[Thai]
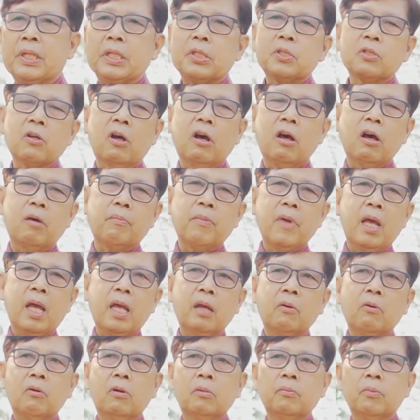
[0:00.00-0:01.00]
ผิดชอบให้
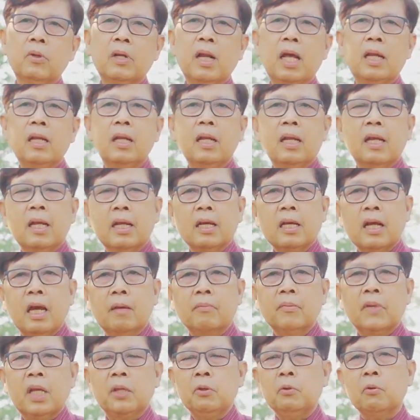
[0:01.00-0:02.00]
คนคนนั้นนะครับ
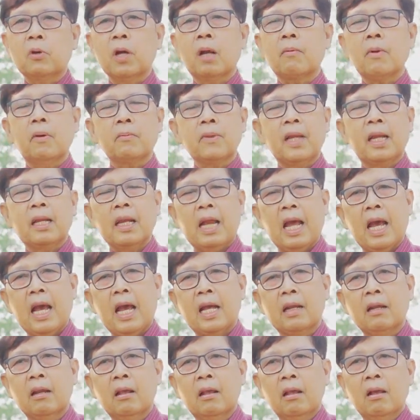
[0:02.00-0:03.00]
ได้อยู่กับเรานา
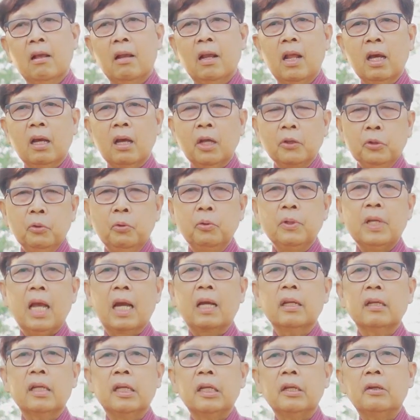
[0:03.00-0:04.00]
นๆแล้วก็อยู่อย่า
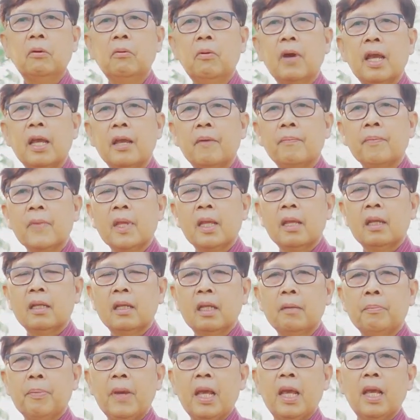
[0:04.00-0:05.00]
งดีด้วย
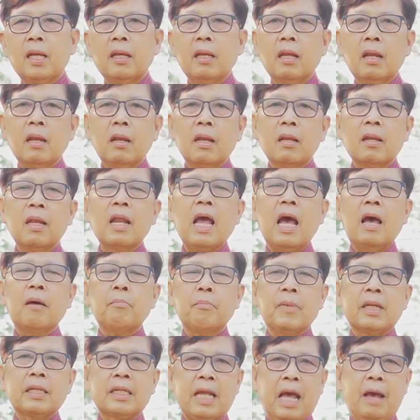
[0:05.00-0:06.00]
นี่เป็นนา
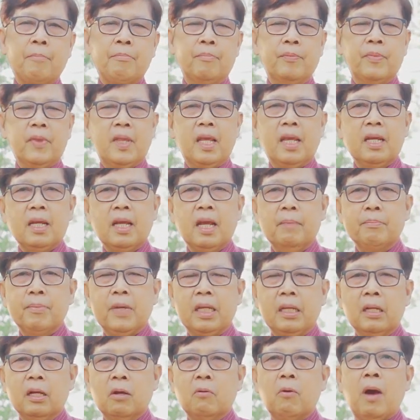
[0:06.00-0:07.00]
มธรรมนะครับ
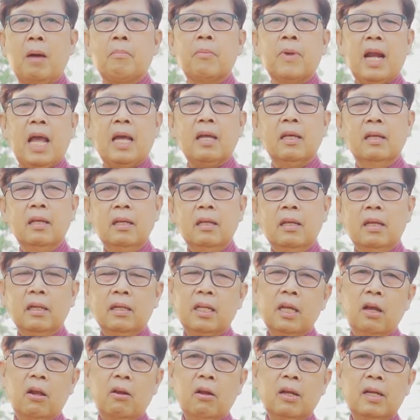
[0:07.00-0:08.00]
เป็นความรัก
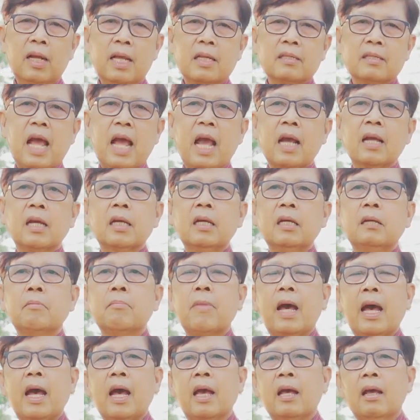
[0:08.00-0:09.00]
ที่อัลเลาะห์สร้างขึ้น
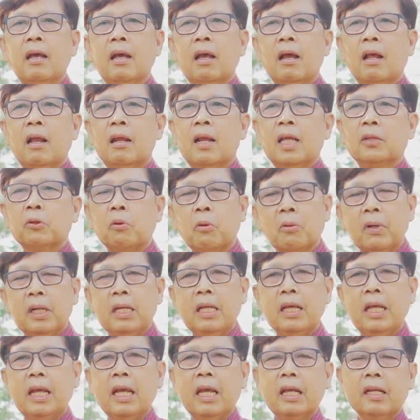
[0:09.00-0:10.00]
มาและตรง
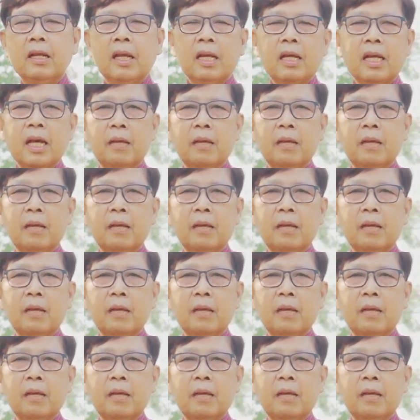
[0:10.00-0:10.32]
นี้เองนะ